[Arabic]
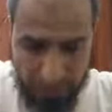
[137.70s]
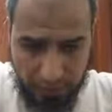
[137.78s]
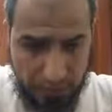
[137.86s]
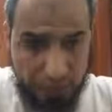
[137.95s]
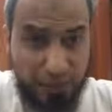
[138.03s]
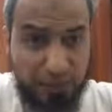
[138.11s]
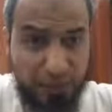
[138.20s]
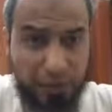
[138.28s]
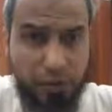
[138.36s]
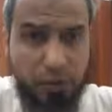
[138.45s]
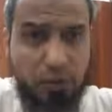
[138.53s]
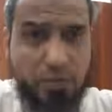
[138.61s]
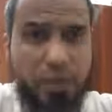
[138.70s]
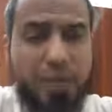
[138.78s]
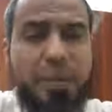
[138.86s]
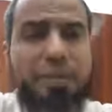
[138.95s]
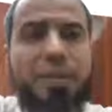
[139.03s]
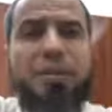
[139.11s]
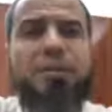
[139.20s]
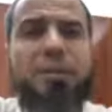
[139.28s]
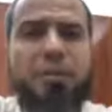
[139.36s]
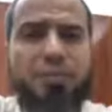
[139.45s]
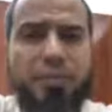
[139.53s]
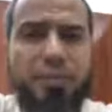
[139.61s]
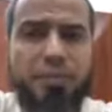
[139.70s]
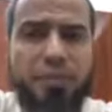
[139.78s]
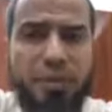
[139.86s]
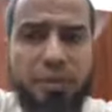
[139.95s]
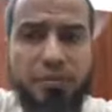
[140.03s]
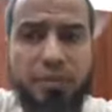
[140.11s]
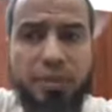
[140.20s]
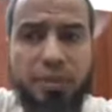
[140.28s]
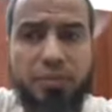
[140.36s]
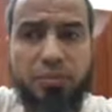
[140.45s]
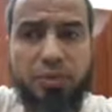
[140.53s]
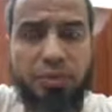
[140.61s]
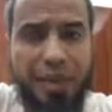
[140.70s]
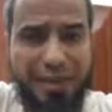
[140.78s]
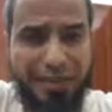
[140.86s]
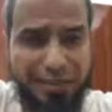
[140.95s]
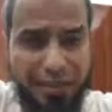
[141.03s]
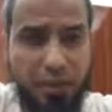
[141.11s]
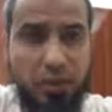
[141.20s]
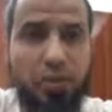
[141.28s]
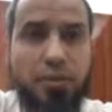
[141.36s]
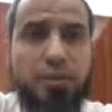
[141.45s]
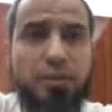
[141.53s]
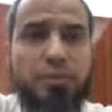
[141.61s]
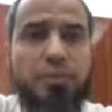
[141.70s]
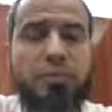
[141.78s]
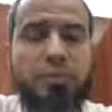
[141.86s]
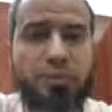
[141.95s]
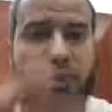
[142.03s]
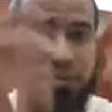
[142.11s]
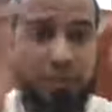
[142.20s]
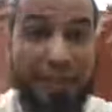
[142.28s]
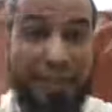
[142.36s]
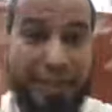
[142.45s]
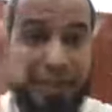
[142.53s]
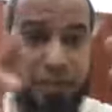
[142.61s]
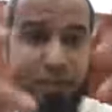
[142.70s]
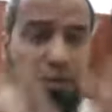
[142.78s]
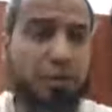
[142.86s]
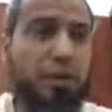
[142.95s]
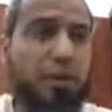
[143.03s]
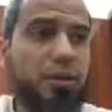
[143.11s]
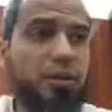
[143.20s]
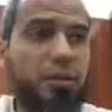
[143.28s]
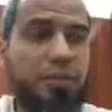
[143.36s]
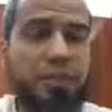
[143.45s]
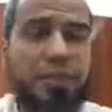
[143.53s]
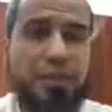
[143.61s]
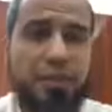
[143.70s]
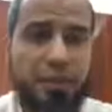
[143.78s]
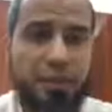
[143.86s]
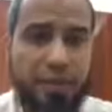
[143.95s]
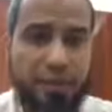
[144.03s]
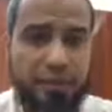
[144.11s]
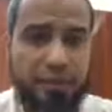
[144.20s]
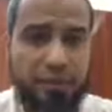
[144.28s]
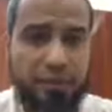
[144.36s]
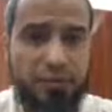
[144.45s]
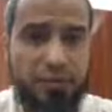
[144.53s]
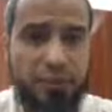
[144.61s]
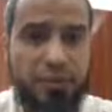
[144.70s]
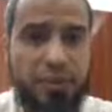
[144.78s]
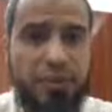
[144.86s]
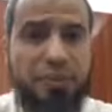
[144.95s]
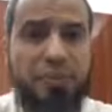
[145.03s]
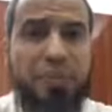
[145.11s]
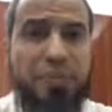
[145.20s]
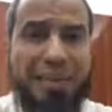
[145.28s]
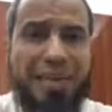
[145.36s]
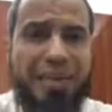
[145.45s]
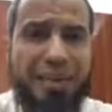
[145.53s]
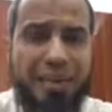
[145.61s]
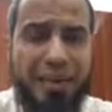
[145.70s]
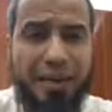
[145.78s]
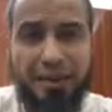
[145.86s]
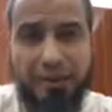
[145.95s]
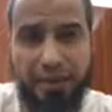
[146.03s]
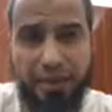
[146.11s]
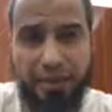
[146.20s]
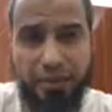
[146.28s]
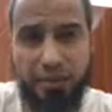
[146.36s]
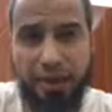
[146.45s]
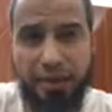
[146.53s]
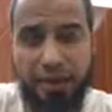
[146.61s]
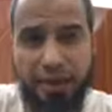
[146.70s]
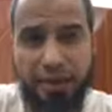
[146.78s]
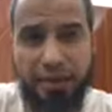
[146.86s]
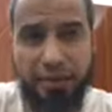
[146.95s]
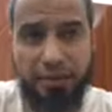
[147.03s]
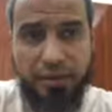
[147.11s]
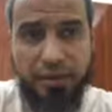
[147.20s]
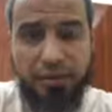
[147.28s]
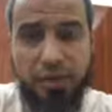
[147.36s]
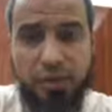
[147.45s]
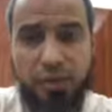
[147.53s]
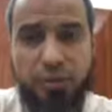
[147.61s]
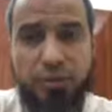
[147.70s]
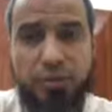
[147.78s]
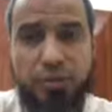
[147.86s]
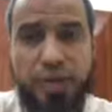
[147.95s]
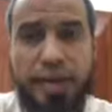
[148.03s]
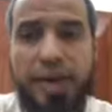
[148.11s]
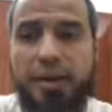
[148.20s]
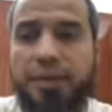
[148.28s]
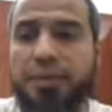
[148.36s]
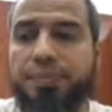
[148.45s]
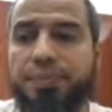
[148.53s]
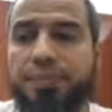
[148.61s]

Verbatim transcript: طيب الفكره الاوروبيه بقى بتنطلق من من من منحنى تاني خالص يعني بتنطلق من تخيل وفي كتير حاجات عندنا في الطب النفسي مبنيه على على تخيل وعلى خيال يعني مش شرط تكون حاجه حقيقيه